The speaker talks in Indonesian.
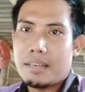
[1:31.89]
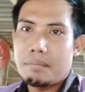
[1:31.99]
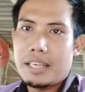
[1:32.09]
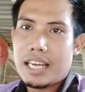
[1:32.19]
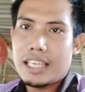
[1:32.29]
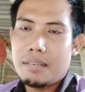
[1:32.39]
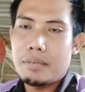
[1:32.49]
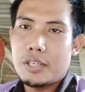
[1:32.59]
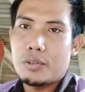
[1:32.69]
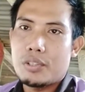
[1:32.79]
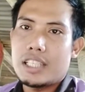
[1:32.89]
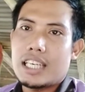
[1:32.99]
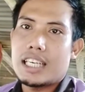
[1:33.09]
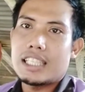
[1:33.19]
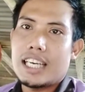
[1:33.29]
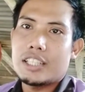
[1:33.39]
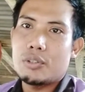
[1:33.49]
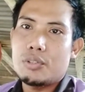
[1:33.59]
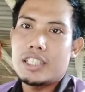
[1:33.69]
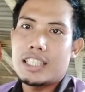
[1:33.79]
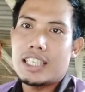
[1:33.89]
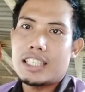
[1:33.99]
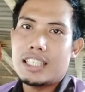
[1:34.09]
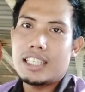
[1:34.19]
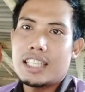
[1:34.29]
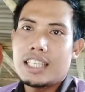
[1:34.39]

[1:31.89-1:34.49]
birahi berikutnya yaitu dengan